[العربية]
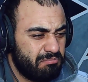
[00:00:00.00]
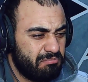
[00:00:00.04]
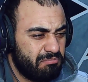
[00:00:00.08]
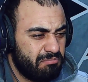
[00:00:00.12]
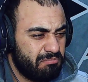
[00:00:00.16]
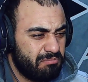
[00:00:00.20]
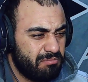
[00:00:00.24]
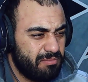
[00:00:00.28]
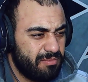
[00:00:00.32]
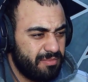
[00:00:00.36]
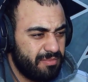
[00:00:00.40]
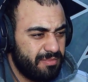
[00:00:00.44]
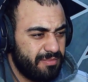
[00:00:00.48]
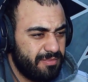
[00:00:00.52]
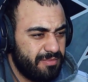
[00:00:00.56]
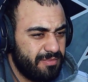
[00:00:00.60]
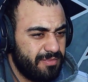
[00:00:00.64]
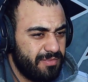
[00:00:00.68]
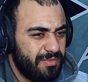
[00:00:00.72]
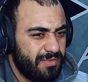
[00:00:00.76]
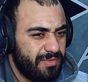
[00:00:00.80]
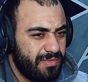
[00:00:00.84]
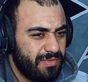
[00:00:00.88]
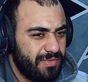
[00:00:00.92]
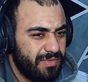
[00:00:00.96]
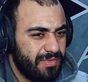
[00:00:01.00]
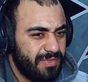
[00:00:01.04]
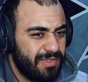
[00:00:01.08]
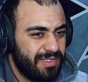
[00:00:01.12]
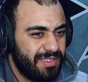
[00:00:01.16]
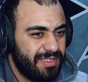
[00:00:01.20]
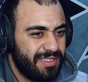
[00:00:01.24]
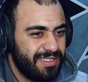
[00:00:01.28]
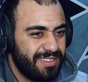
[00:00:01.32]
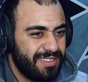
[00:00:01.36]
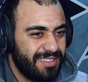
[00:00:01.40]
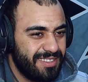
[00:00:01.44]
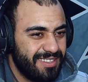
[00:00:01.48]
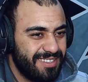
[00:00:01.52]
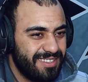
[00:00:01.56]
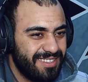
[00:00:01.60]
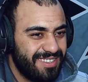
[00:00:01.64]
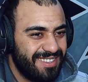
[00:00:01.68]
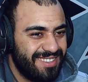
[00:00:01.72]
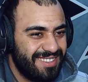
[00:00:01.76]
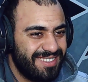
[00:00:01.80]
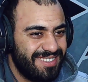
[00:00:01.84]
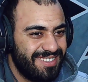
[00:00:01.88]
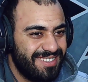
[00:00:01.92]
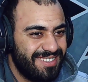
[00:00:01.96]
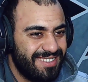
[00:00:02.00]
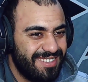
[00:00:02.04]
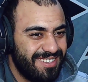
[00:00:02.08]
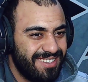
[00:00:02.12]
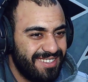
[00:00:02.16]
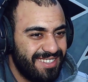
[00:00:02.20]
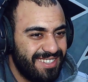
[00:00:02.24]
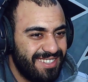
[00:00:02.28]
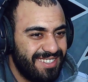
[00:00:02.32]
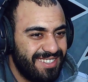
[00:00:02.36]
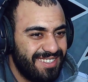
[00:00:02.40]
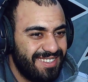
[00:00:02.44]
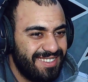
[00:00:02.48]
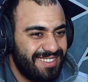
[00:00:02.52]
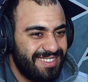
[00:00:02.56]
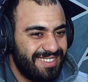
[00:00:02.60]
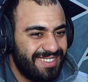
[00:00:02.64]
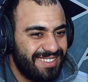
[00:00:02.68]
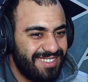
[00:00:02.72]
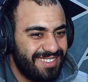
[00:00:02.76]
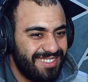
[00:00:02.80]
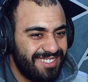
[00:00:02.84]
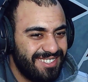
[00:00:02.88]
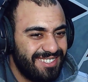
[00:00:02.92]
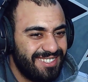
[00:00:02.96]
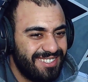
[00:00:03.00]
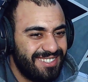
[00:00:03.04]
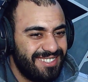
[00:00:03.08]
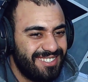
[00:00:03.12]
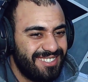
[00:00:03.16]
صغار كي صدام ما نخافوش من الكبار